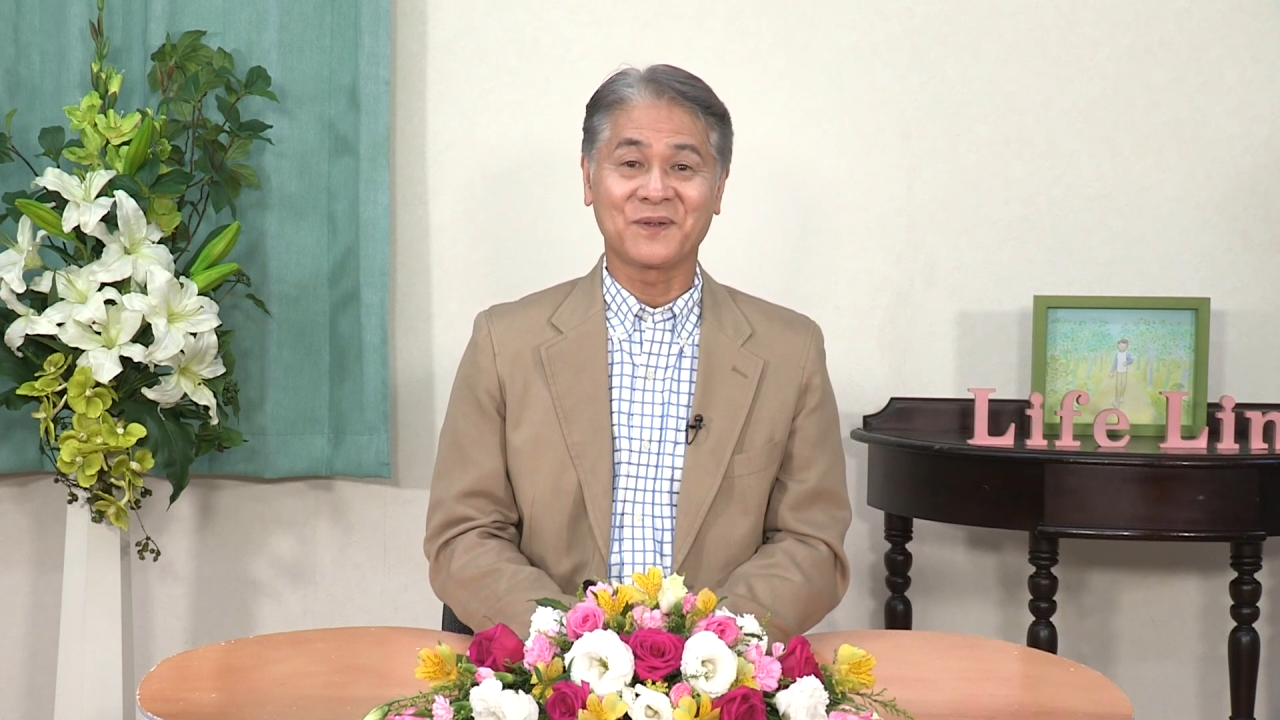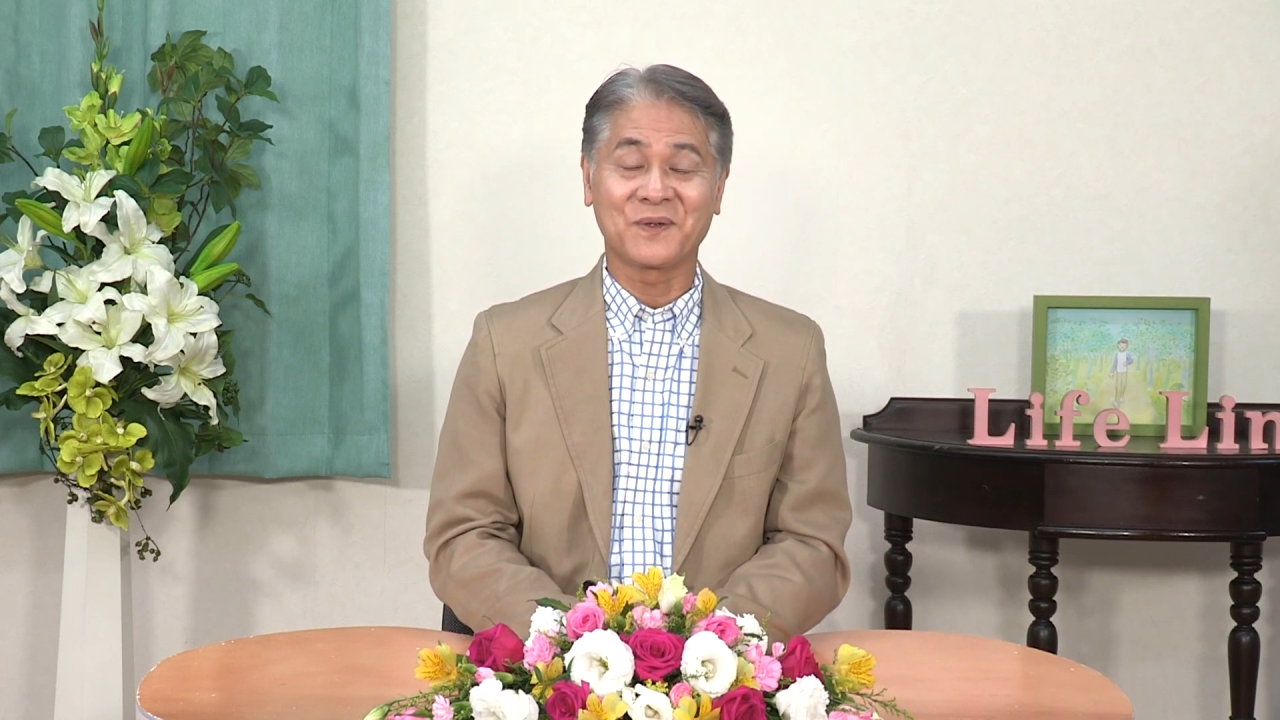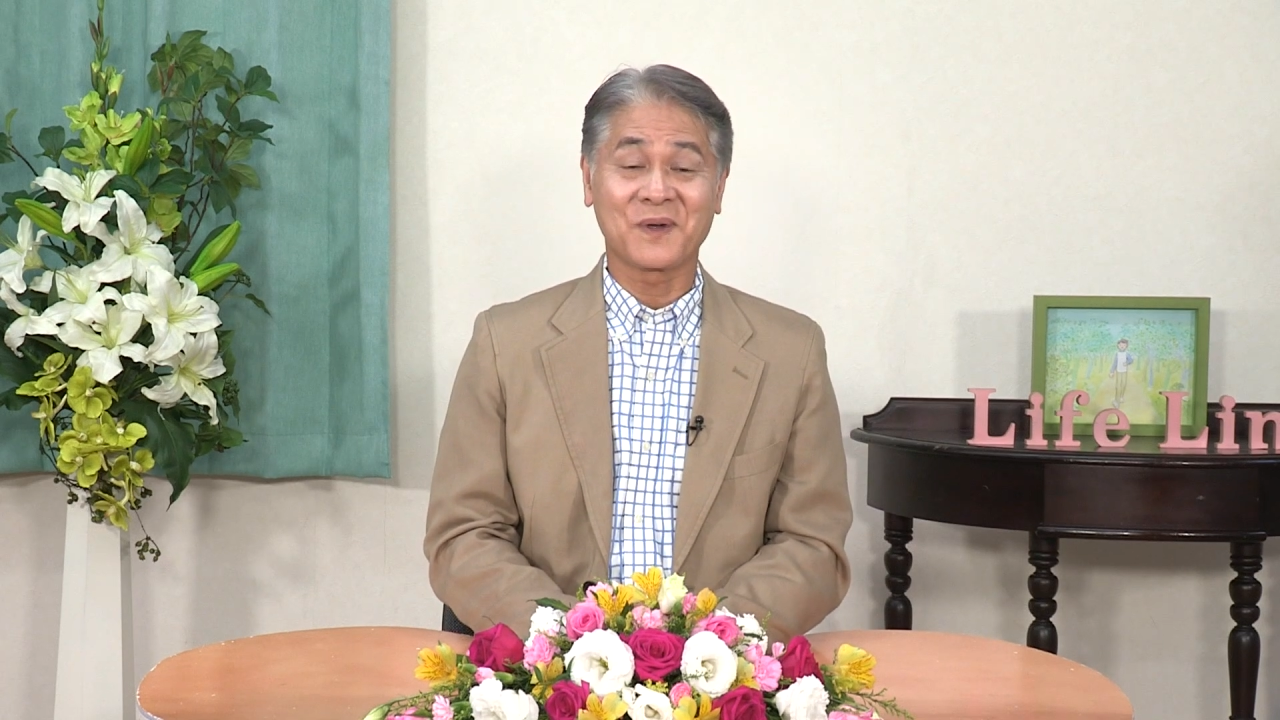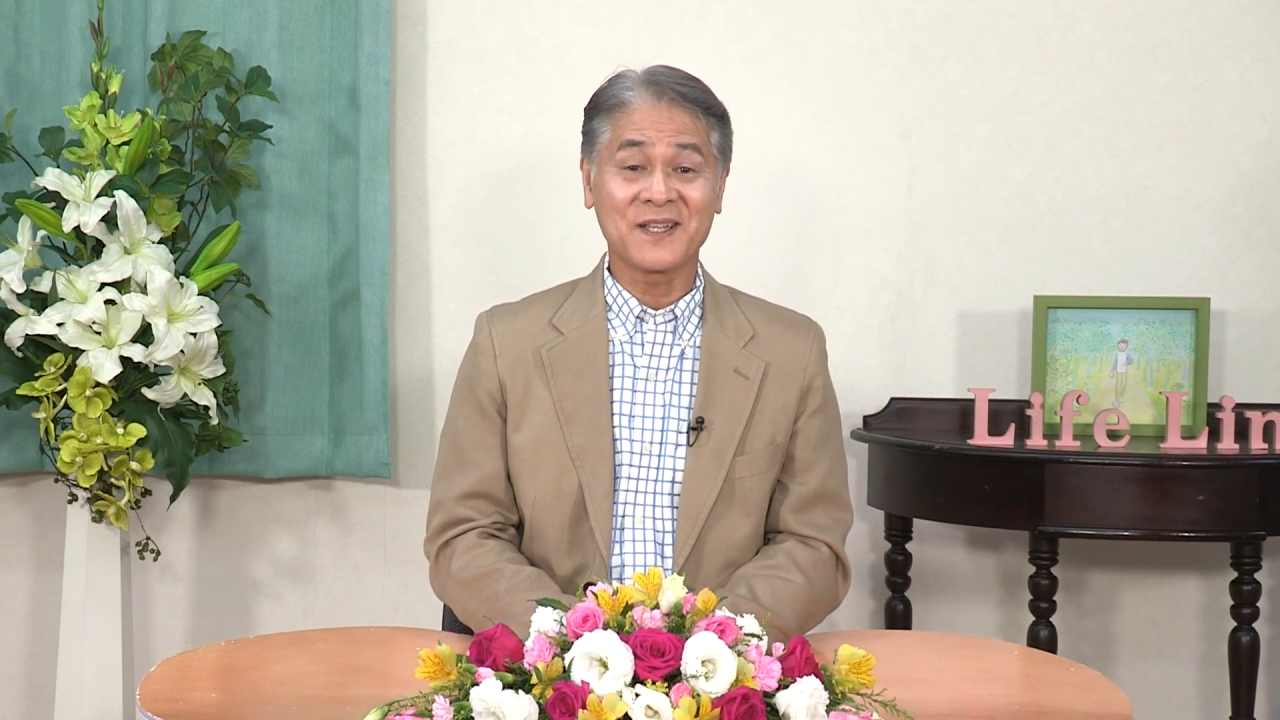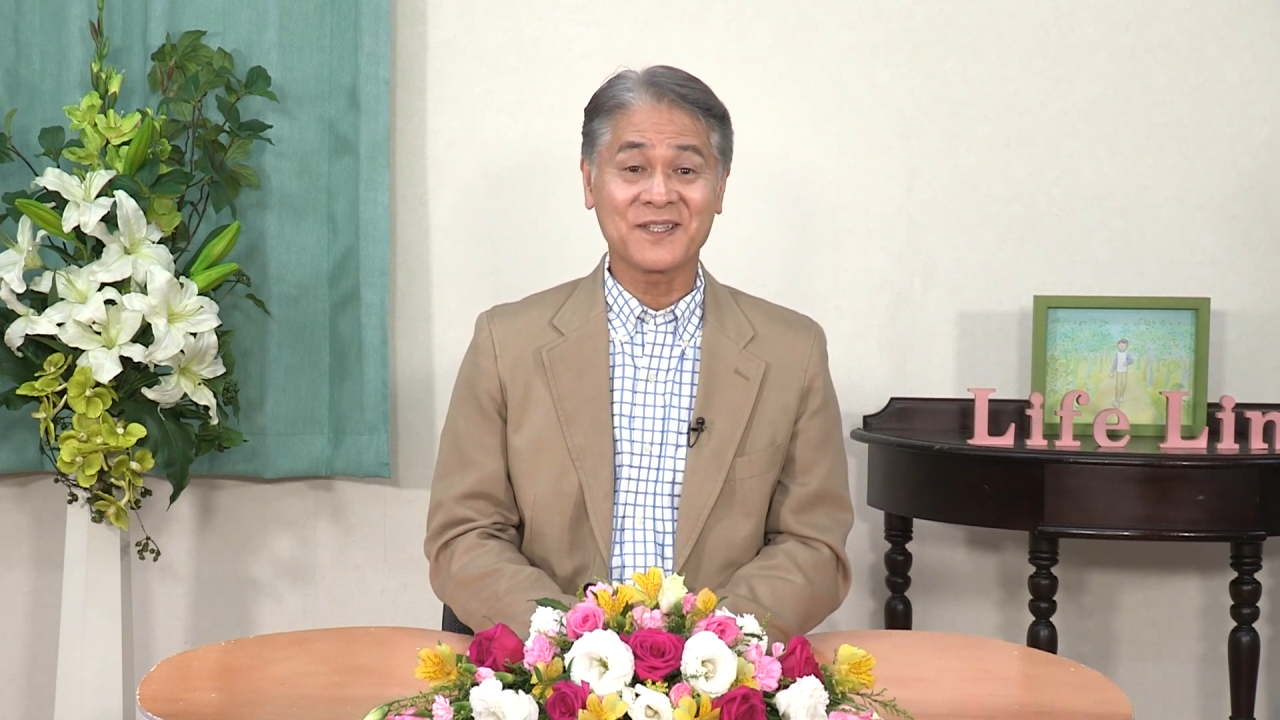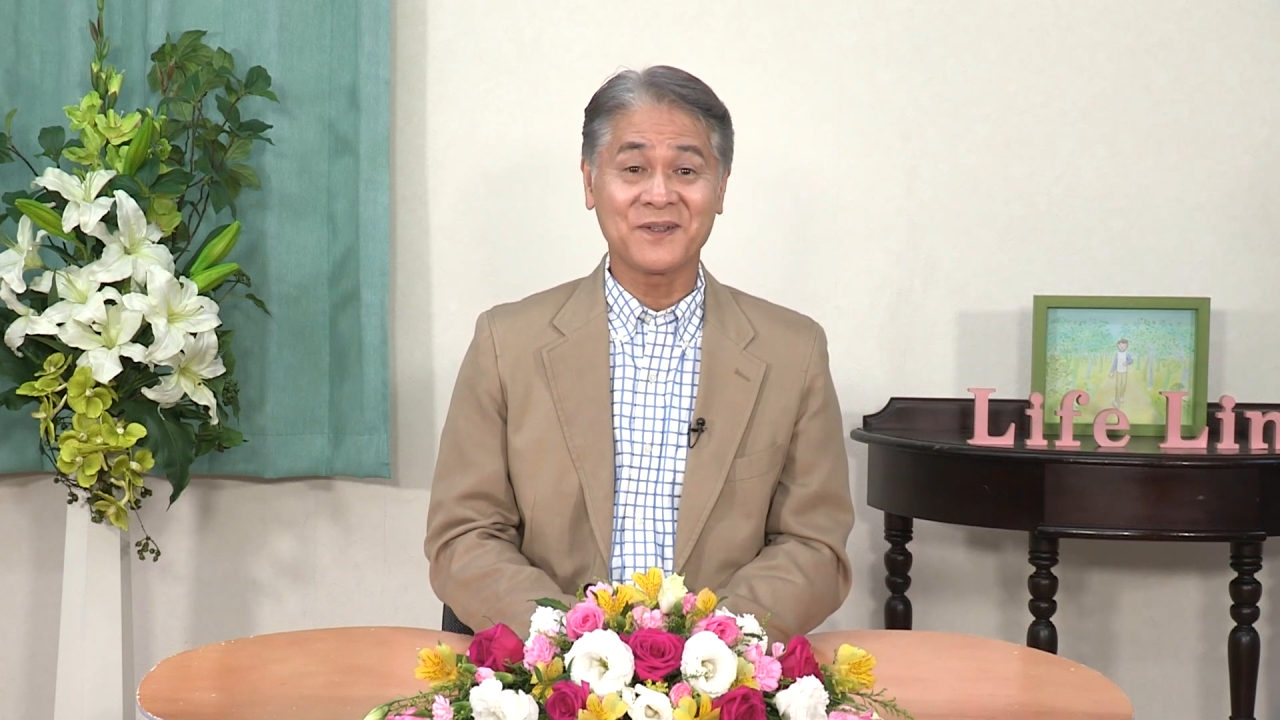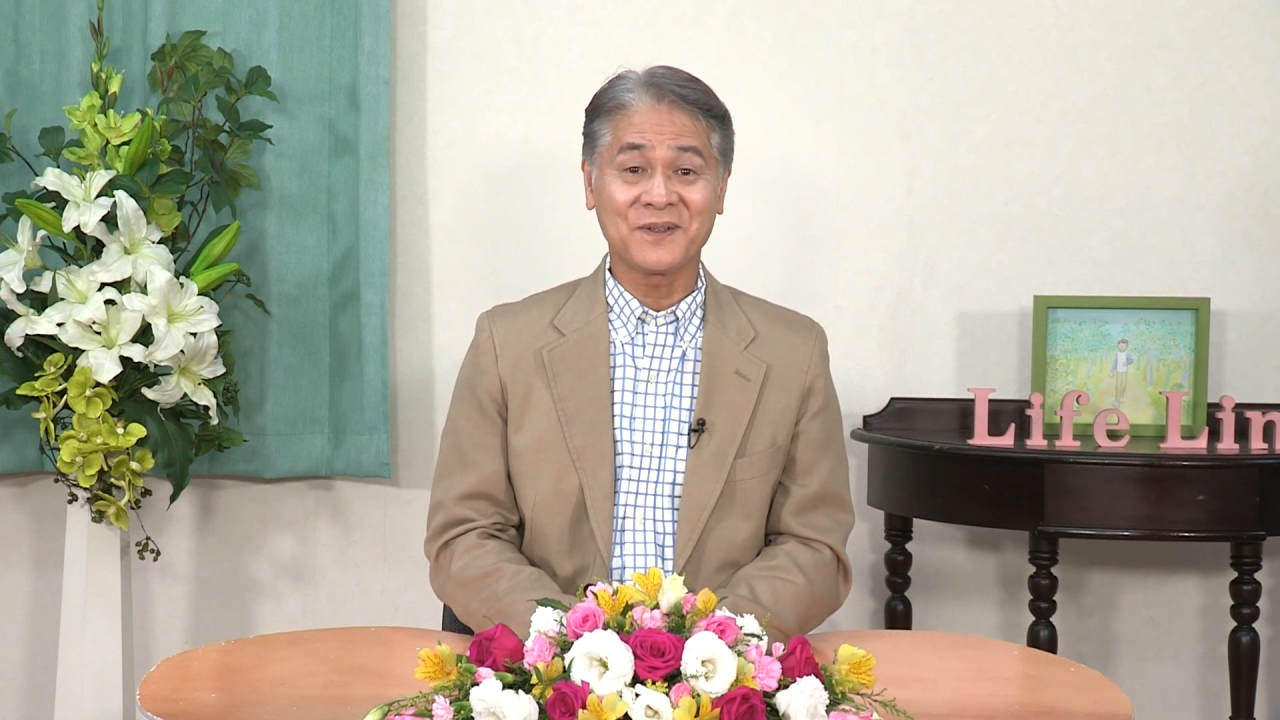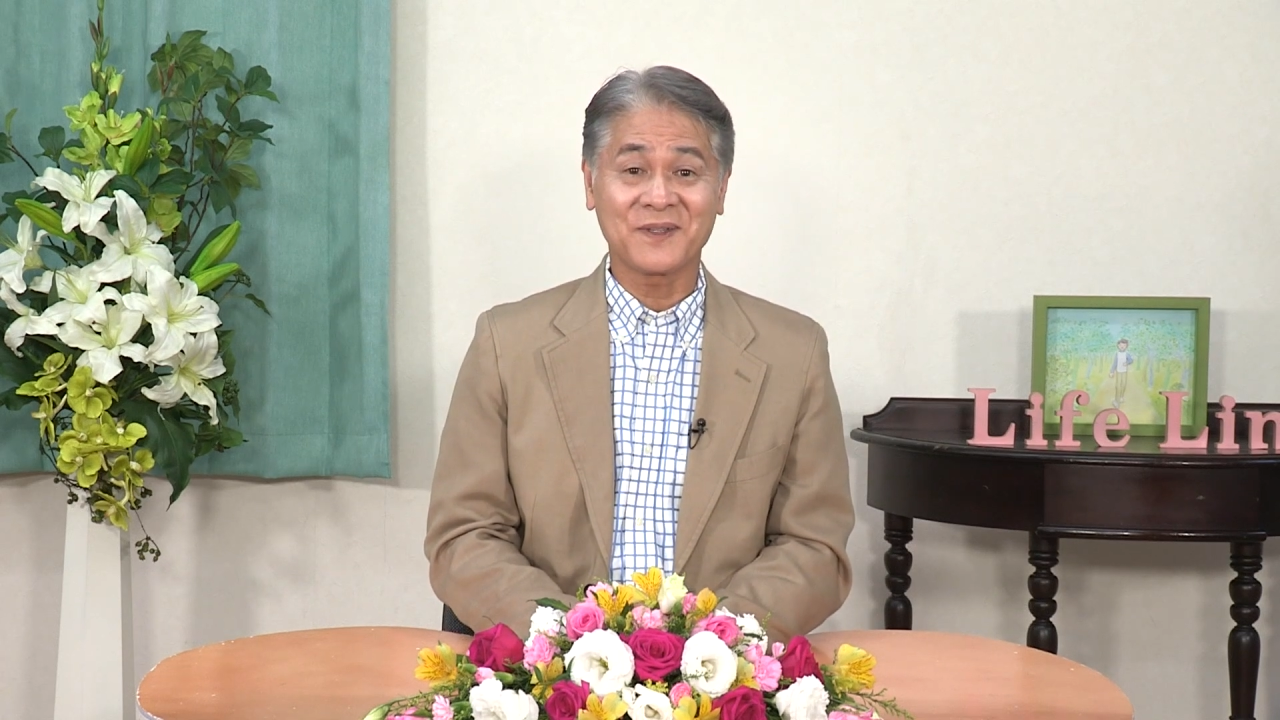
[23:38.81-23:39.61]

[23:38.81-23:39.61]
ご感想